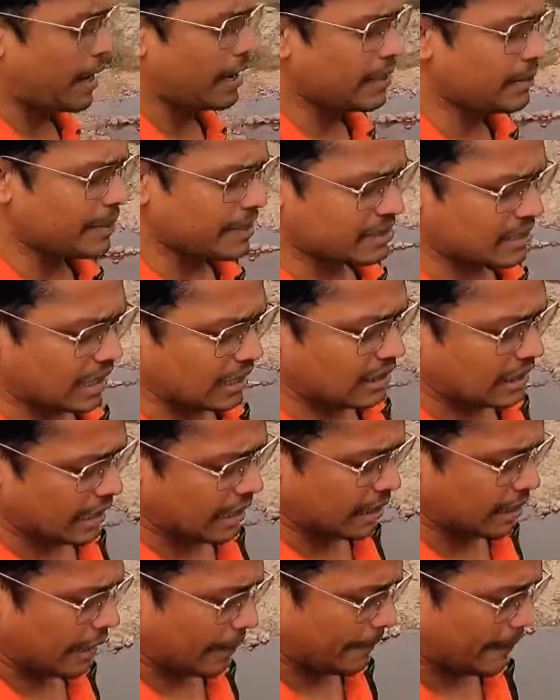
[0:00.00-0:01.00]
पानी बरसात
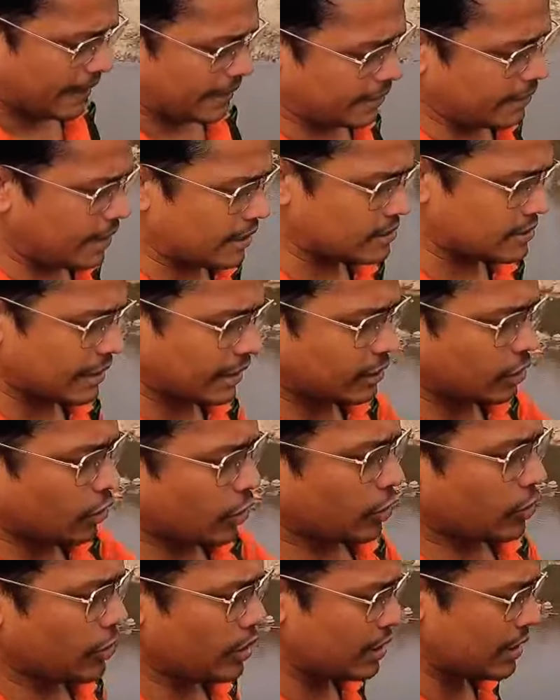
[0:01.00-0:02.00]
का, का पानी यहाँ से
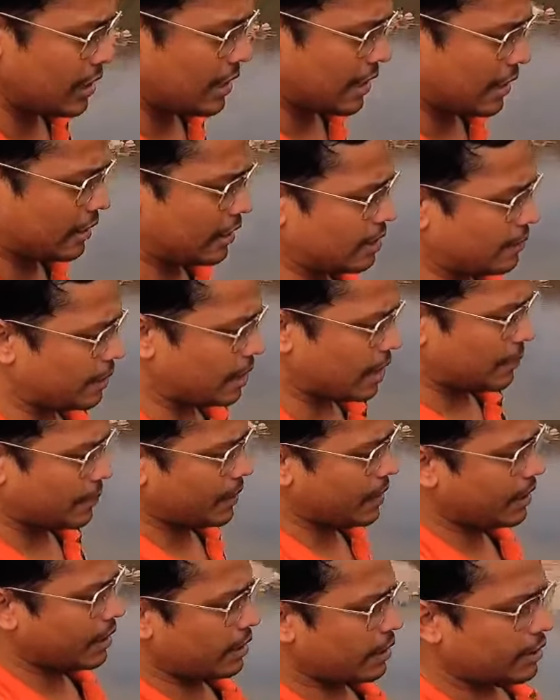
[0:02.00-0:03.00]
आता हो तो ये एरिया बना
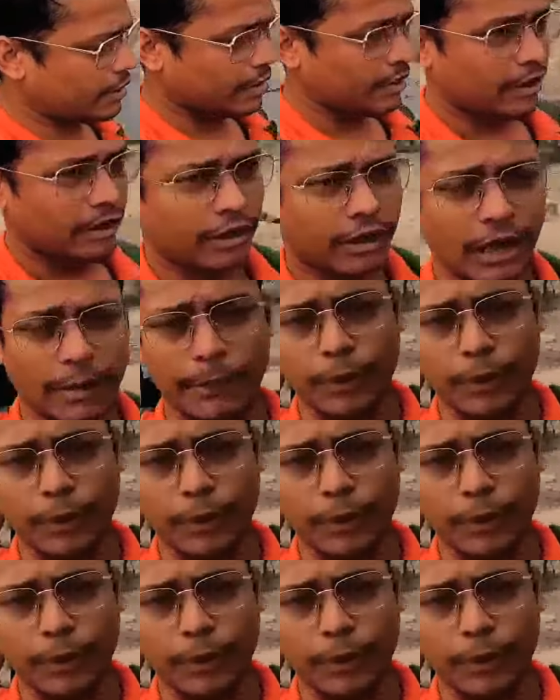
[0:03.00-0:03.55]
पड़ा है